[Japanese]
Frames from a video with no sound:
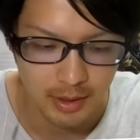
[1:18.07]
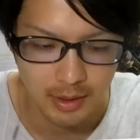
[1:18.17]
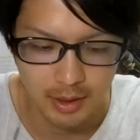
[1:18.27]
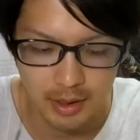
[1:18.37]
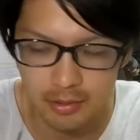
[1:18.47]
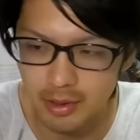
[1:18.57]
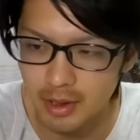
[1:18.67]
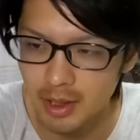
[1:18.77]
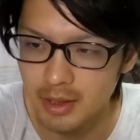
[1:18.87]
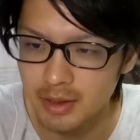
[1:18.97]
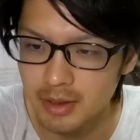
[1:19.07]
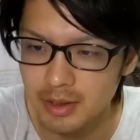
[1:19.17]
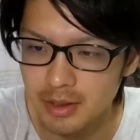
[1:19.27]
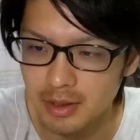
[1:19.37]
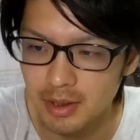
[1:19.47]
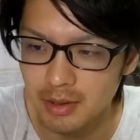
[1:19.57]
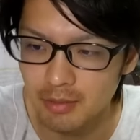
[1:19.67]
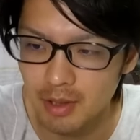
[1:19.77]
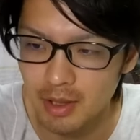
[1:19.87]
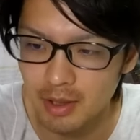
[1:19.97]
で、外交に関して
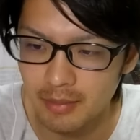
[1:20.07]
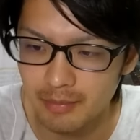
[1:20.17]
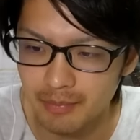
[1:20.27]
は、